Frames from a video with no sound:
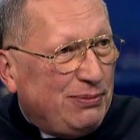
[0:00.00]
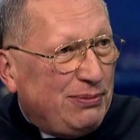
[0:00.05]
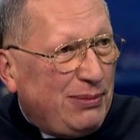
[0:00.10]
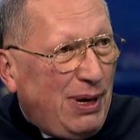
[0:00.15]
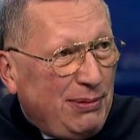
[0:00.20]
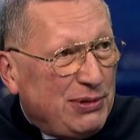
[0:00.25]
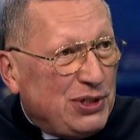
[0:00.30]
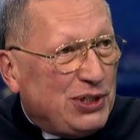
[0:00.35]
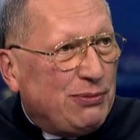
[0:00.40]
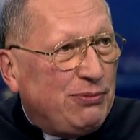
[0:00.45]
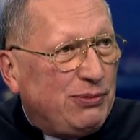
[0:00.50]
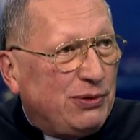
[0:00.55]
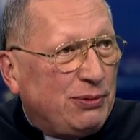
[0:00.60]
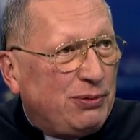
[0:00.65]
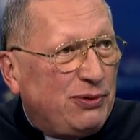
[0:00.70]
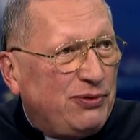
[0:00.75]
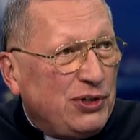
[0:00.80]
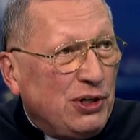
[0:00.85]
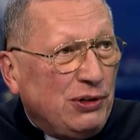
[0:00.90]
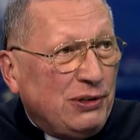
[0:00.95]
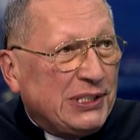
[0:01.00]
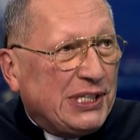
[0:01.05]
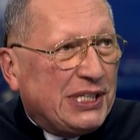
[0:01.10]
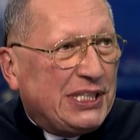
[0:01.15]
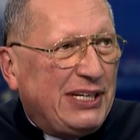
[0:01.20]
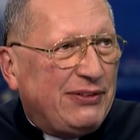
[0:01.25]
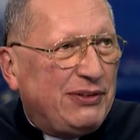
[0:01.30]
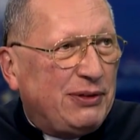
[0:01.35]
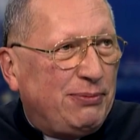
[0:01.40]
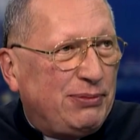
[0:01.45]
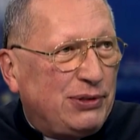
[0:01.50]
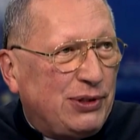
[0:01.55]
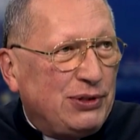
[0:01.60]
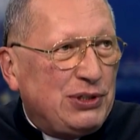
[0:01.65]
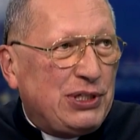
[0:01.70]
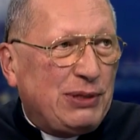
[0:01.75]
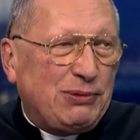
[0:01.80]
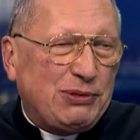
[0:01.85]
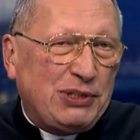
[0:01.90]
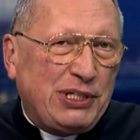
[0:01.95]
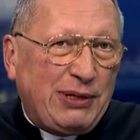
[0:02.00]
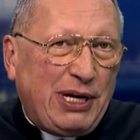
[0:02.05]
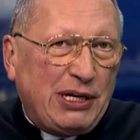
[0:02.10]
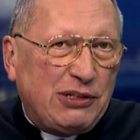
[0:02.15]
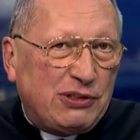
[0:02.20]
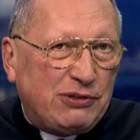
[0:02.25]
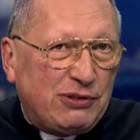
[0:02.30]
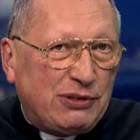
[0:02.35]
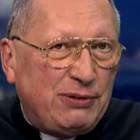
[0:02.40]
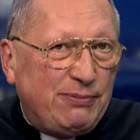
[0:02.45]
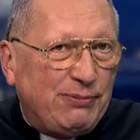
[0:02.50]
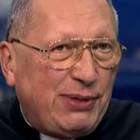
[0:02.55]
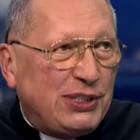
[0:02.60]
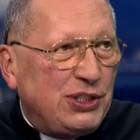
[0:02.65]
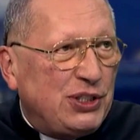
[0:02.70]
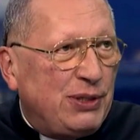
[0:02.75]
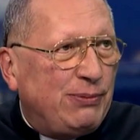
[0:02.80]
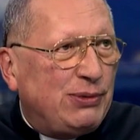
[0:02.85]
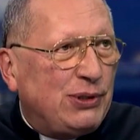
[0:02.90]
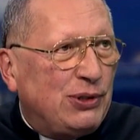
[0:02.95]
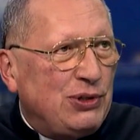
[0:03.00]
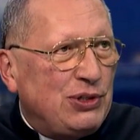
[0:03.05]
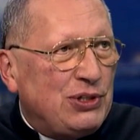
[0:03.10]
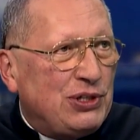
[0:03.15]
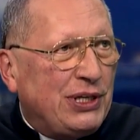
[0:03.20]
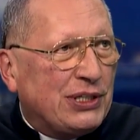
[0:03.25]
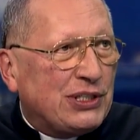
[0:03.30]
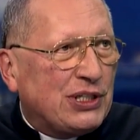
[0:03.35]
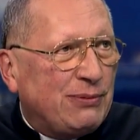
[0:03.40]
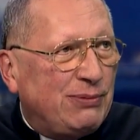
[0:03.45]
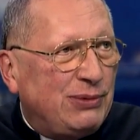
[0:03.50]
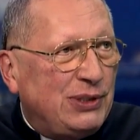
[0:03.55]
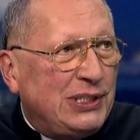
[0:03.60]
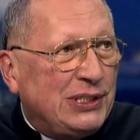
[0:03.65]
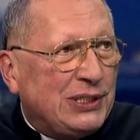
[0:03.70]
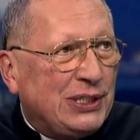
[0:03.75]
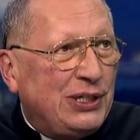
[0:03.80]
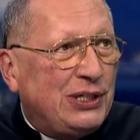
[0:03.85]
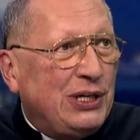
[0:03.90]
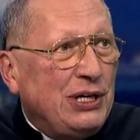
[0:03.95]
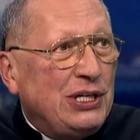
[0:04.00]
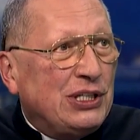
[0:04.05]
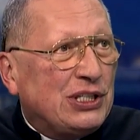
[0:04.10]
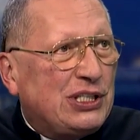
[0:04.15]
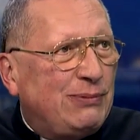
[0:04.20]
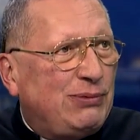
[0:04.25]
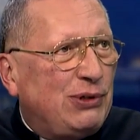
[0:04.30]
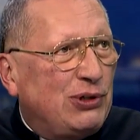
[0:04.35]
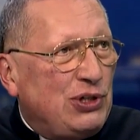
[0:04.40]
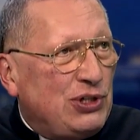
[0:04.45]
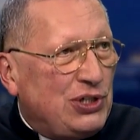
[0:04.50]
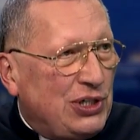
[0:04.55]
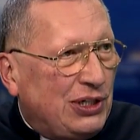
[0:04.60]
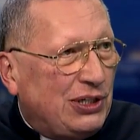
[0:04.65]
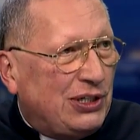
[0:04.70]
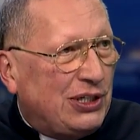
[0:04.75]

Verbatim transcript: Mamy się obowiązek nawet bronić, a, a już tym bardziej bronić naszych bliskich, Tych, czy bronić się